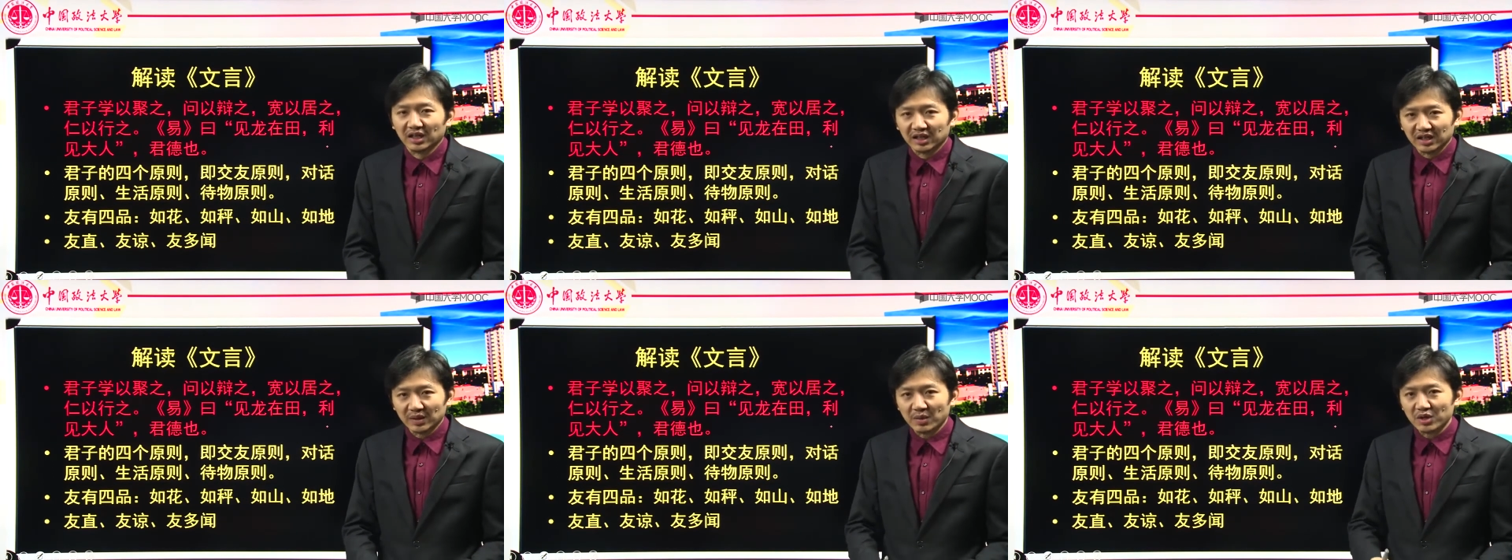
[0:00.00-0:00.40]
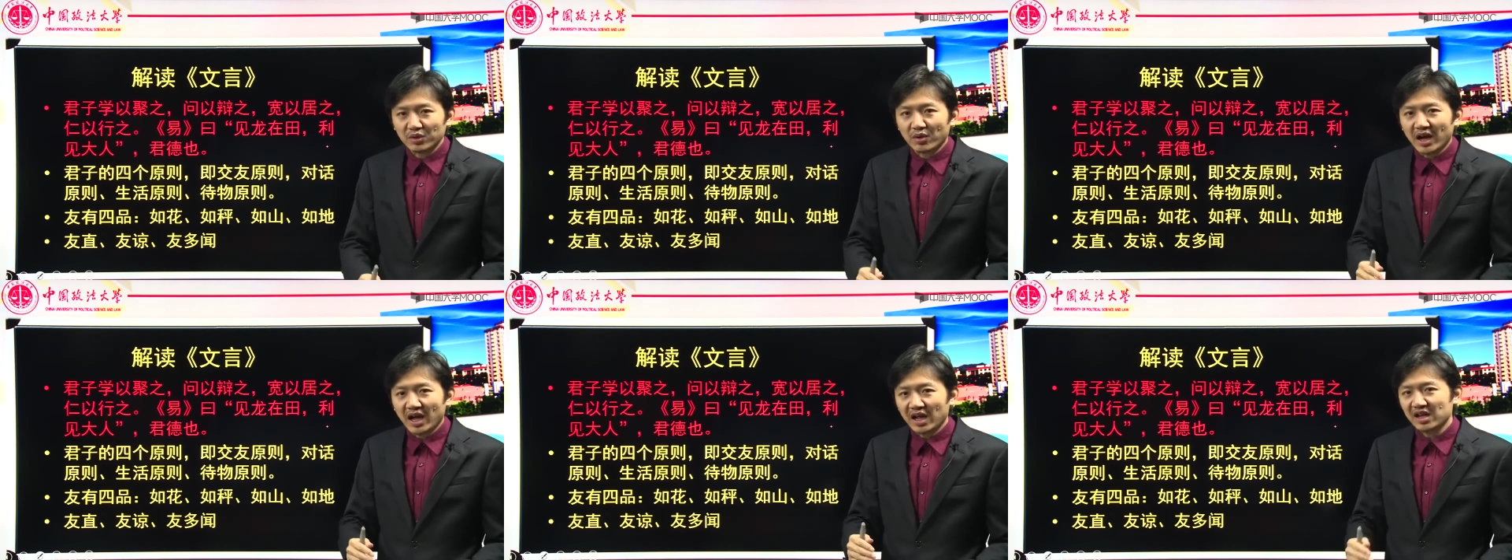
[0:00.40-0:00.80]
那么
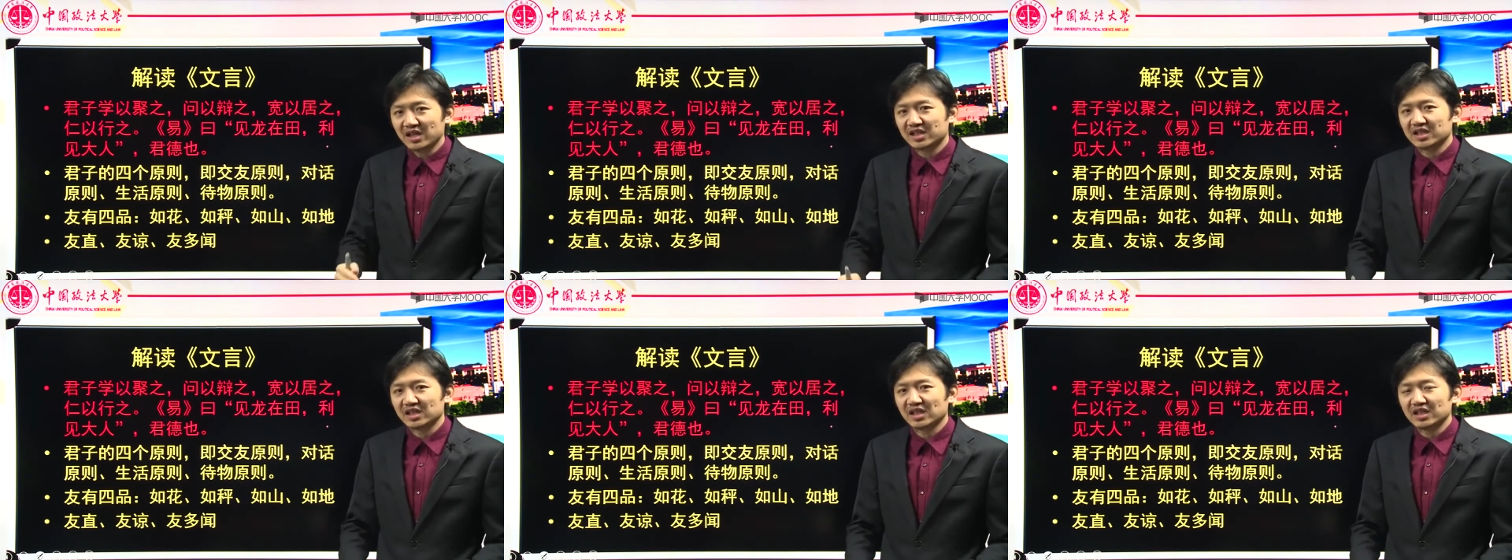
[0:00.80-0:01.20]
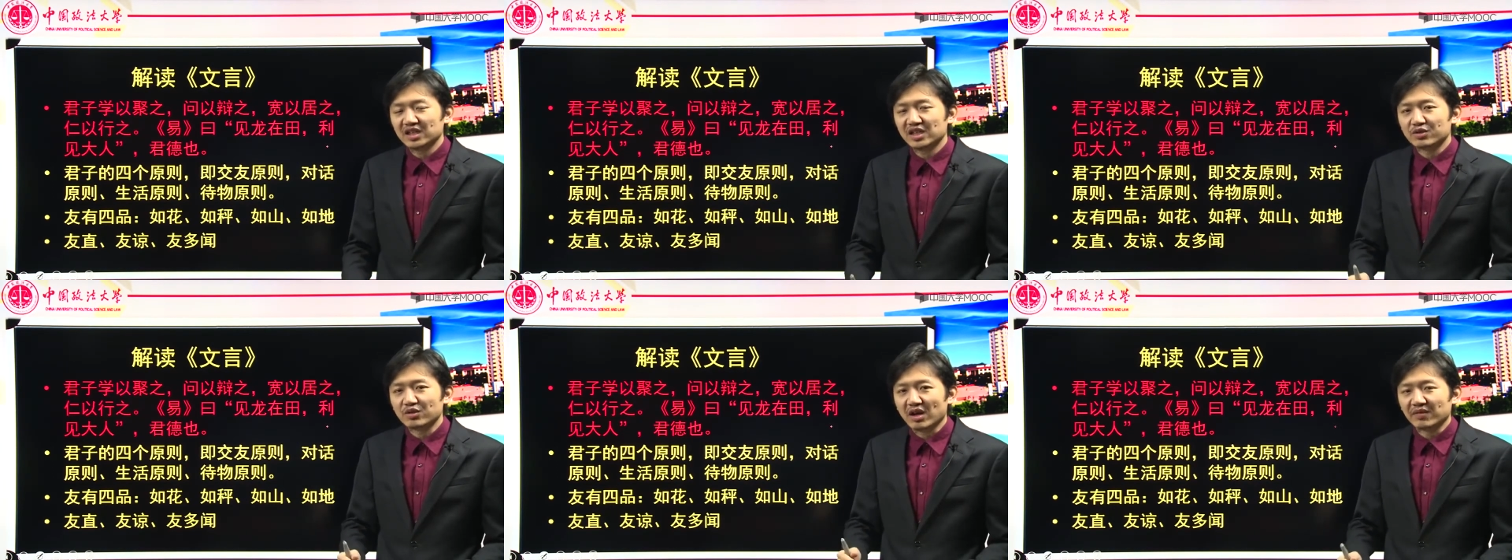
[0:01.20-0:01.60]
原始的
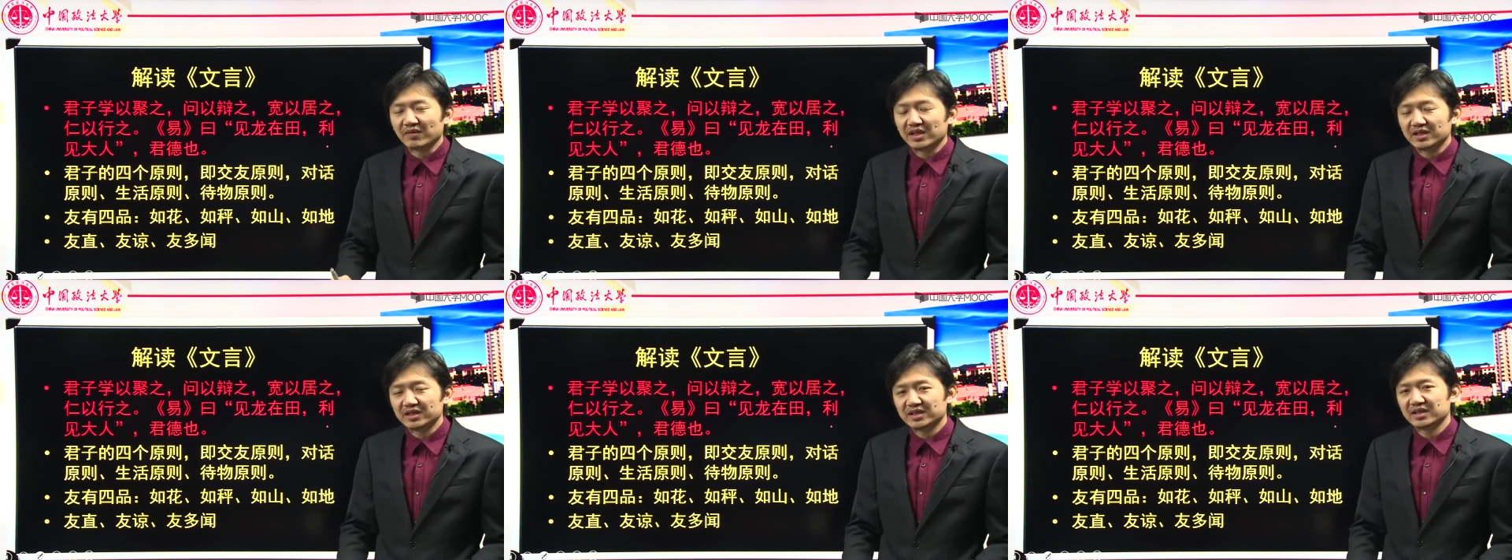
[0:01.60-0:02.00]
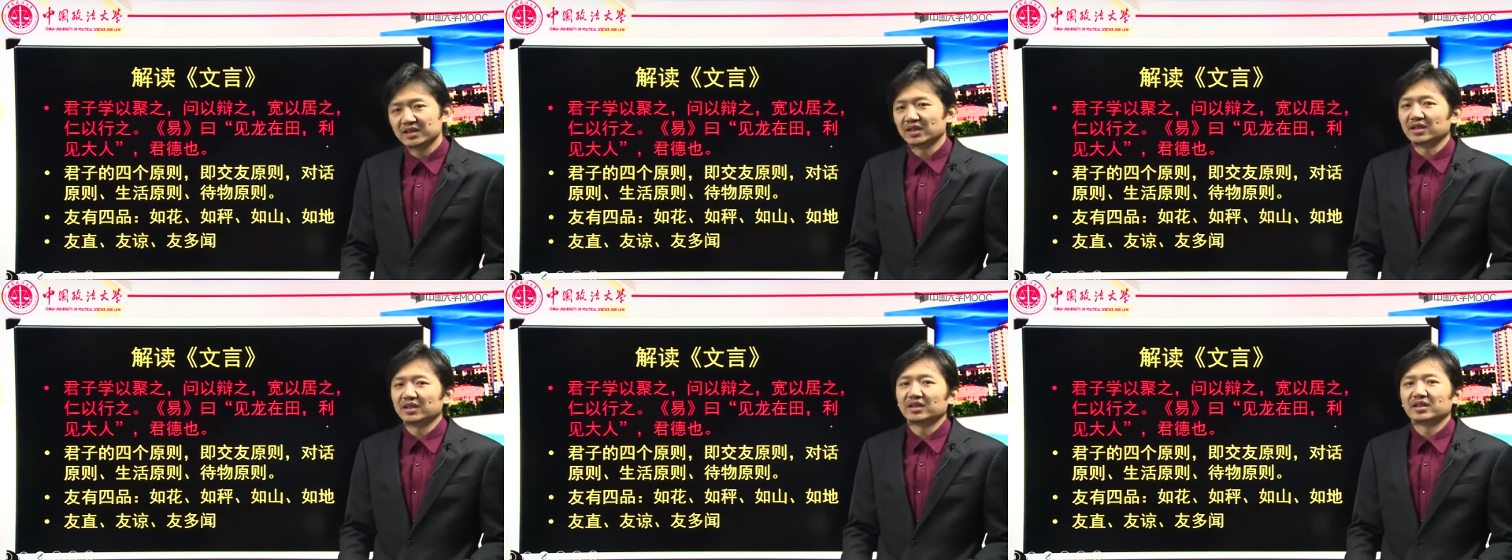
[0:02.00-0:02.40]
易传文
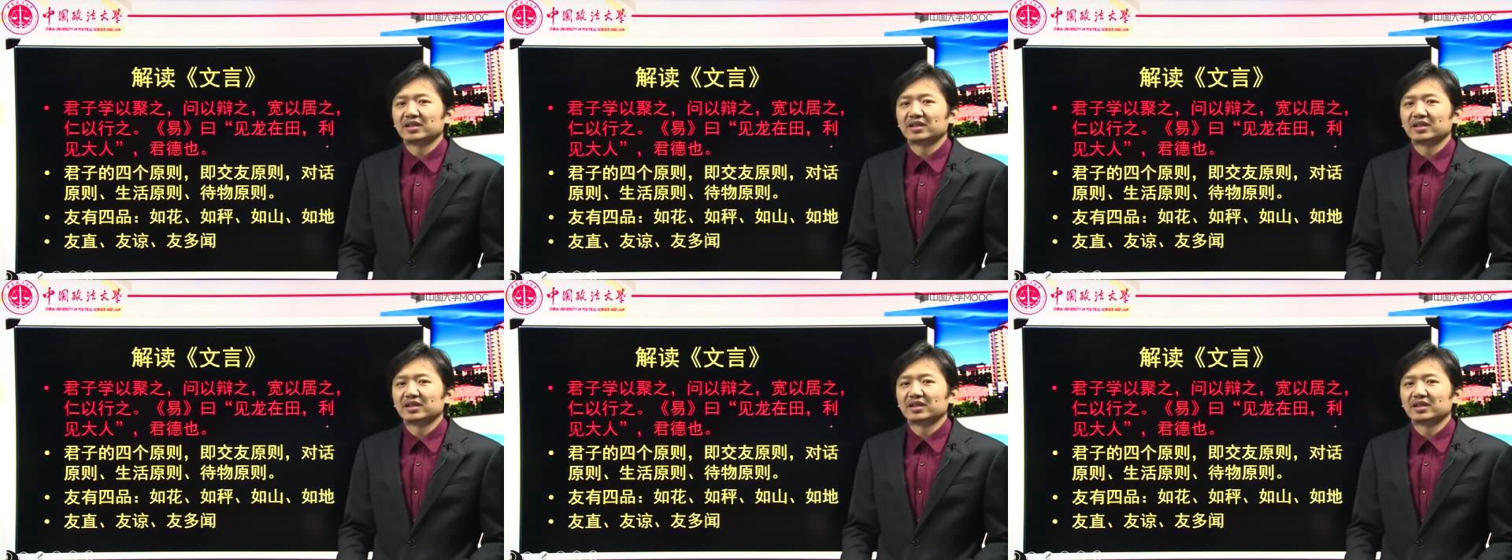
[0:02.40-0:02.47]
字，